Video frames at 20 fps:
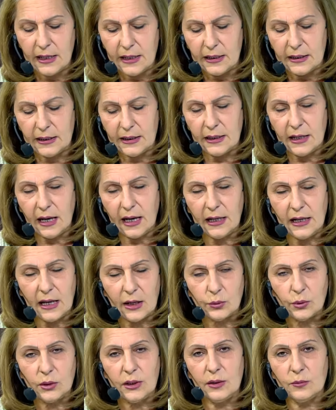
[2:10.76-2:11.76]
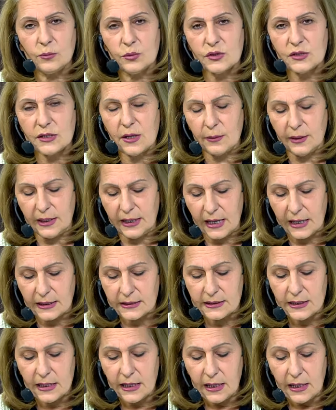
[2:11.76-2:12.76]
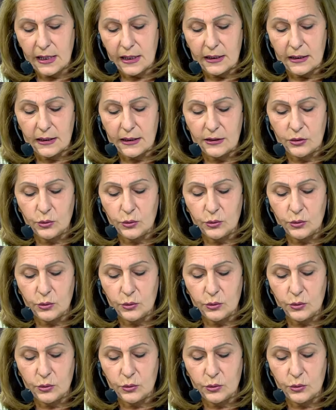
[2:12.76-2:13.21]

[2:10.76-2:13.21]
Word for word: آه، على كل المستويات آه،